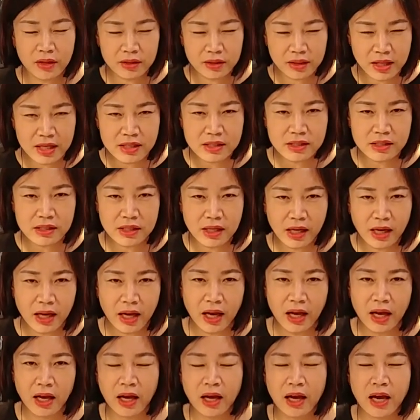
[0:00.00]

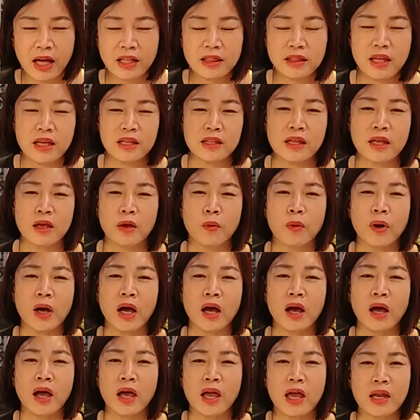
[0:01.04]
됐으니까
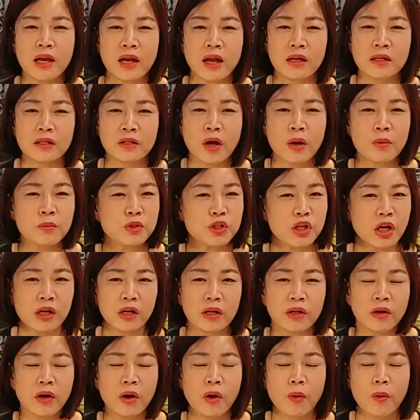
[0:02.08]
아테네와 헤라는
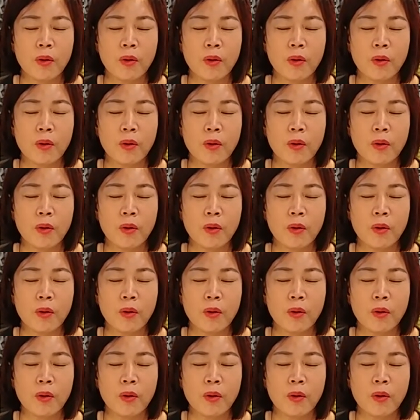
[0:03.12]
엄청